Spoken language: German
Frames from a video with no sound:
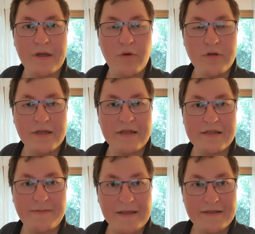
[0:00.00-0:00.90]
Bei
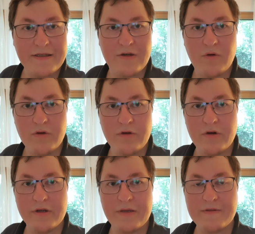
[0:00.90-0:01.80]
120
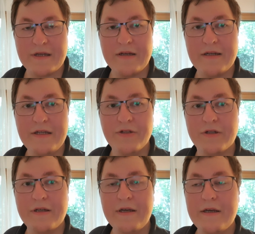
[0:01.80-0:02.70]
Kronenkorken gibt es ein
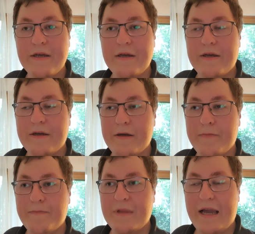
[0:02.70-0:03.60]
T-Shirt,
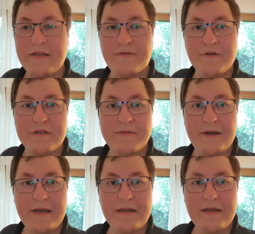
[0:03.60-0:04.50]
ähm, eins von
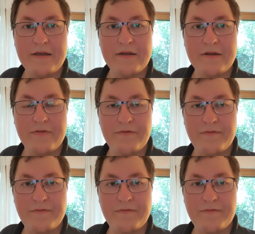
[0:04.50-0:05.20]
zwei, äh, äh